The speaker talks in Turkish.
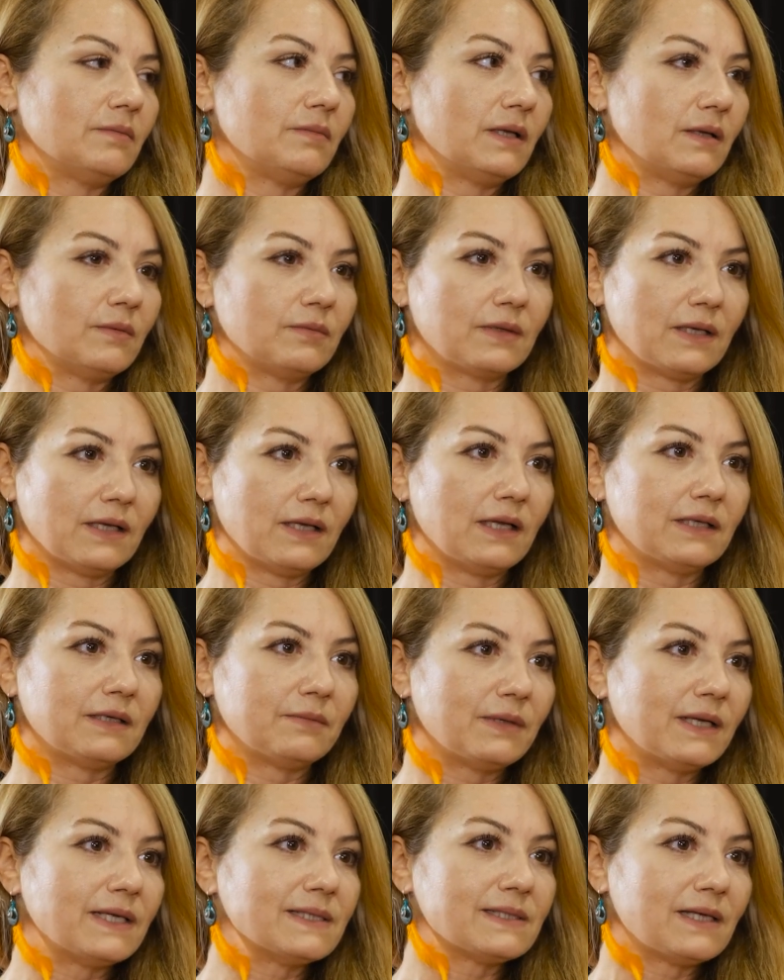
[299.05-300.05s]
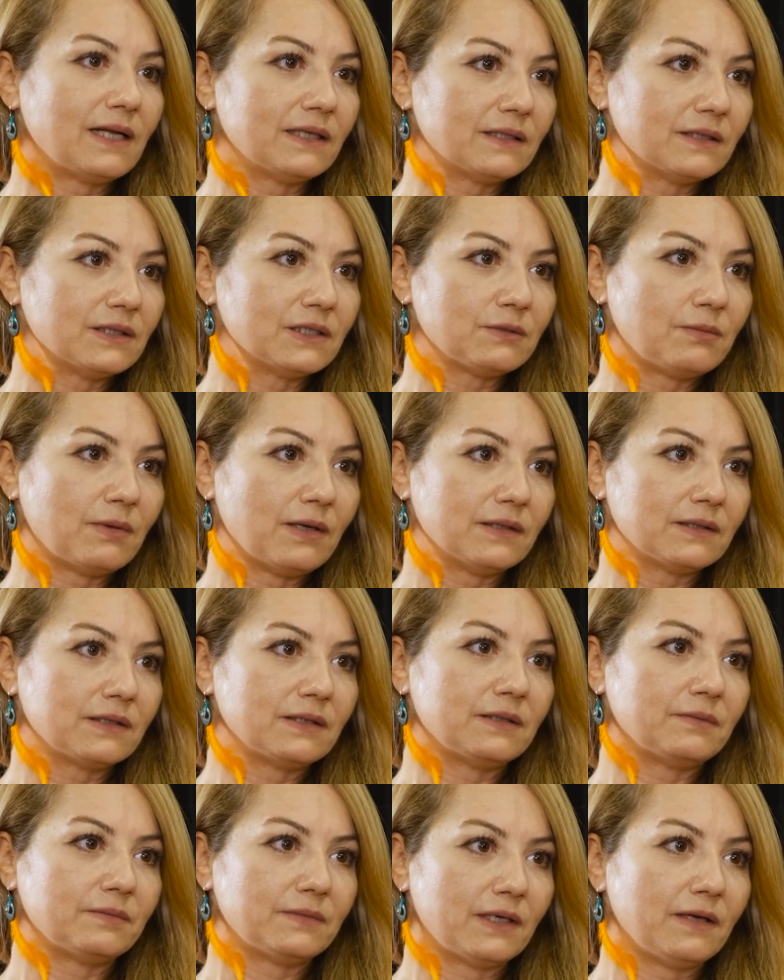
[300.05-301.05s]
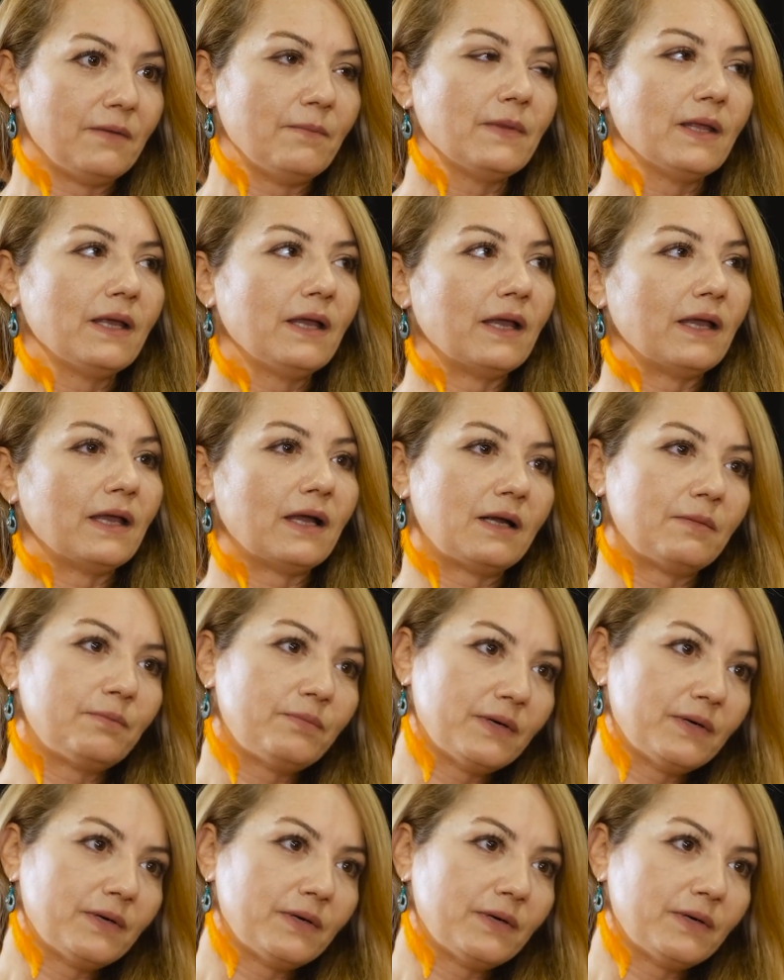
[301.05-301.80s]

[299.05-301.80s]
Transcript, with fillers: benim genelde bireysel danışmanlıklarımda eğer